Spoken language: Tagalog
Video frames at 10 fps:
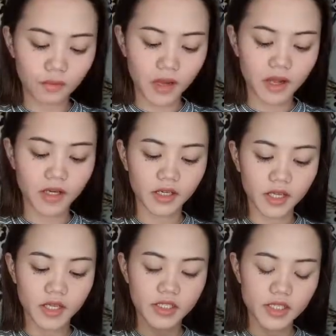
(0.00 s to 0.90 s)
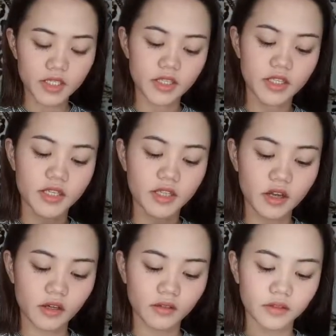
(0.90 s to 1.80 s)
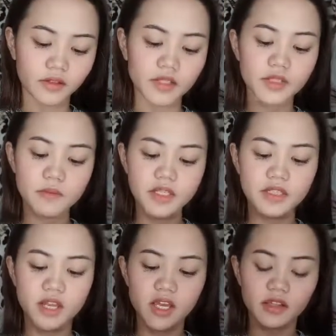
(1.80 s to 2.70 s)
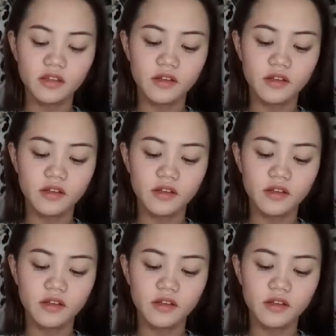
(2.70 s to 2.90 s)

parang LED na Christmas light